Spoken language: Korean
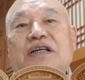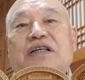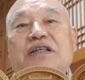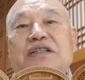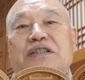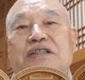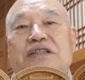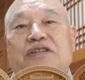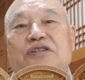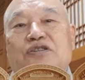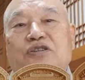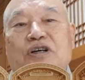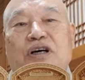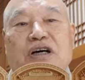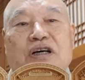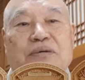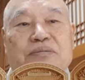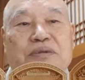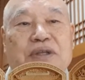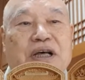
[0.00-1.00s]
있을
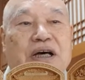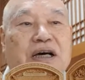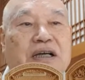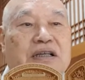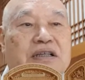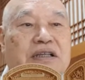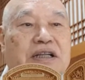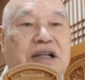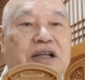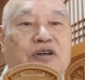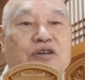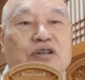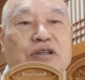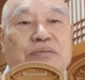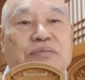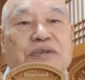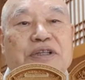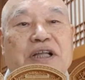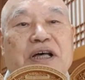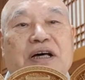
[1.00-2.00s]
수가 없다 하는
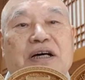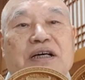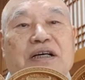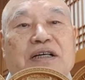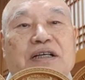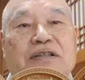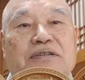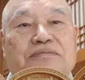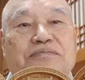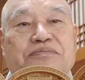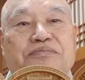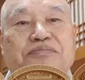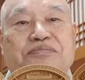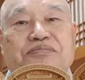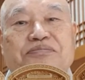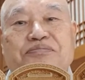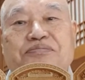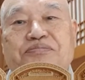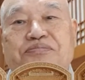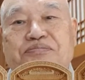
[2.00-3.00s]
내용입니다. 음.